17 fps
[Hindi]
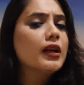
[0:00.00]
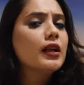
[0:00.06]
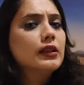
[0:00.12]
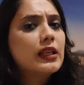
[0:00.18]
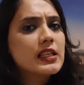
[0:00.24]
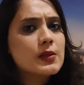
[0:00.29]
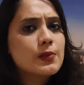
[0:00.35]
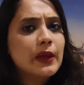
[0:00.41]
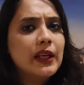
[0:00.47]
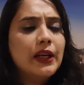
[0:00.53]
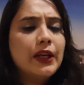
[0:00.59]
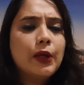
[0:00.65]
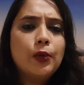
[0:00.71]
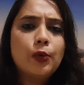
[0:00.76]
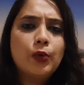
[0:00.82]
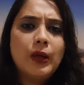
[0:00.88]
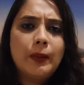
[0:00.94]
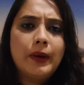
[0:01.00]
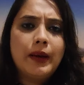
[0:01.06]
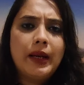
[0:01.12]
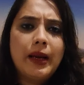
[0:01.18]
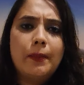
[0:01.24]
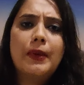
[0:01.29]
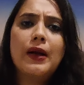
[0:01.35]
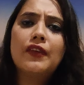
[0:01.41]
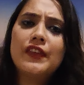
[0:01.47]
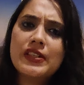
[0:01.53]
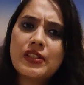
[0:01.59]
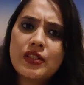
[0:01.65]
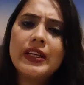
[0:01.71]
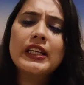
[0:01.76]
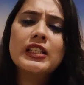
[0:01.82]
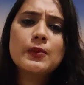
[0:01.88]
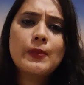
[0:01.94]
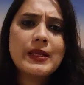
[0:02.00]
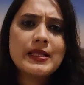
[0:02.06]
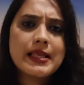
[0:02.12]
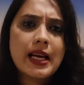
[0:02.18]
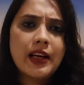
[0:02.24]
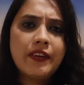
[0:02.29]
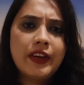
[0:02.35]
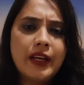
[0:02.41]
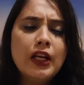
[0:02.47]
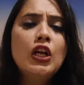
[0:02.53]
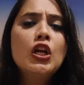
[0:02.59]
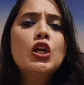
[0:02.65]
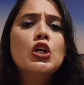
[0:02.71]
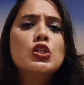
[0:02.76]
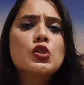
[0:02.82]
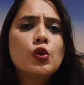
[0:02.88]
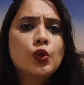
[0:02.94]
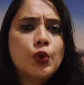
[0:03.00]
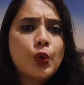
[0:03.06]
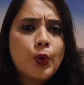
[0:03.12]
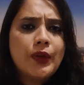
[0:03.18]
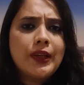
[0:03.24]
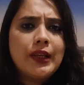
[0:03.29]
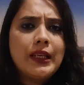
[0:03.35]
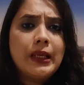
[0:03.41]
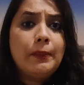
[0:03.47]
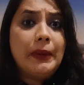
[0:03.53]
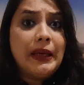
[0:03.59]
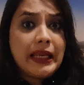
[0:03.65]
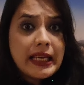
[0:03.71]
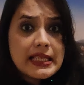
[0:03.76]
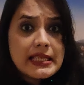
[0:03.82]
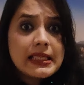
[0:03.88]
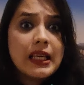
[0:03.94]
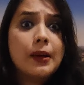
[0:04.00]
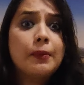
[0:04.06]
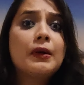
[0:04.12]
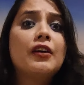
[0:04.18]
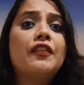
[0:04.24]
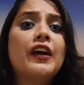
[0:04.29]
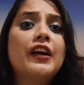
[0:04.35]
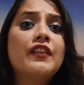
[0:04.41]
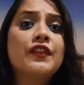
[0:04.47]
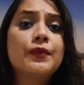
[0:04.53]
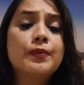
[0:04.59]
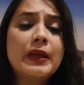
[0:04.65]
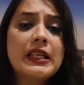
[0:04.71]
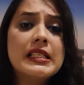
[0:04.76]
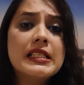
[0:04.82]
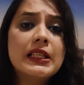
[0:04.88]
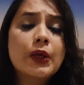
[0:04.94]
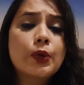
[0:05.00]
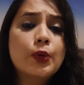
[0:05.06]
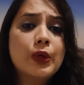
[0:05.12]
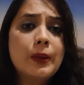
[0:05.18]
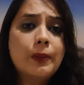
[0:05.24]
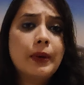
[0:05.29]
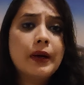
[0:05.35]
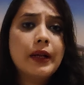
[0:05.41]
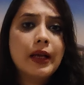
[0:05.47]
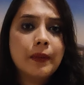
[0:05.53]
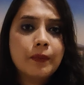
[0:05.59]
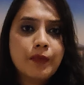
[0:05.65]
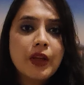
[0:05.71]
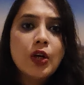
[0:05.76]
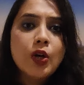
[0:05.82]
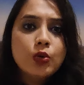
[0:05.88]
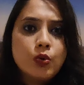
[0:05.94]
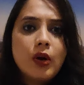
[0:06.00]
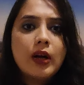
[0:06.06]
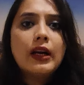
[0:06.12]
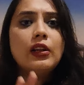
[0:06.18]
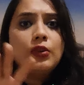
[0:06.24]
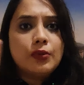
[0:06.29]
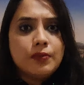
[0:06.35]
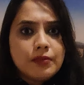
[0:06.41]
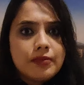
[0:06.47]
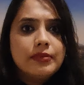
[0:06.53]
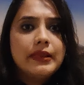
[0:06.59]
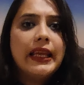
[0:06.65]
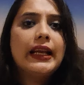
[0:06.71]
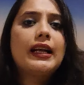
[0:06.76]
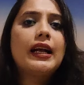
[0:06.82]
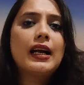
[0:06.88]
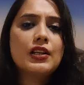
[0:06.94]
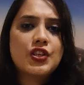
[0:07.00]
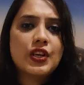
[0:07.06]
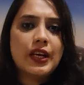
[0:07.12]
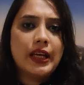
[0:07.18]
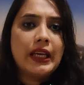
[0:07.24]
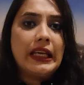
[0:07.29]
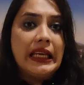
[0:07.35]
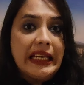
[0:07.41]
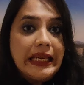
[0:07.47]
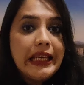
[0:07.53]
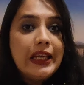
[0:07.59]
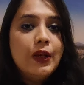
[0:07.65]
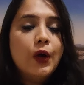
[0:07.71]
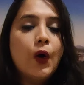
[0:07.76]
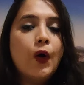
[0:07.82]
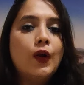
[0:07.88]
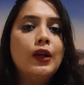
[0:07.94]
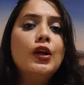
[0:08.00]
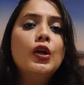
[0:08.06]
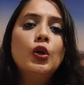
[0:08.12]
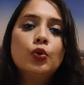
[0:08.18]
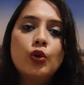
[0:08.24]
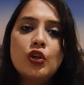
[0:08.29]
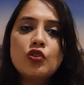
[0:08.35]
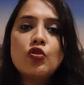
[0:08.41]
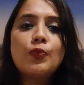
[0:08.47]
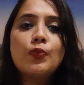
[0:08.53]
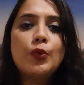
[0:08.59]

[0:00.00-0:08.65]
दस मिनट की दूरी पर है आपका वेस्टर्न एक्सप्रेस हाईवे सो टोटली बीकेसी आपका फाइव मिनट्स की दूरी पर है तो अगर देखा जाए इन e ऑल तो ये जो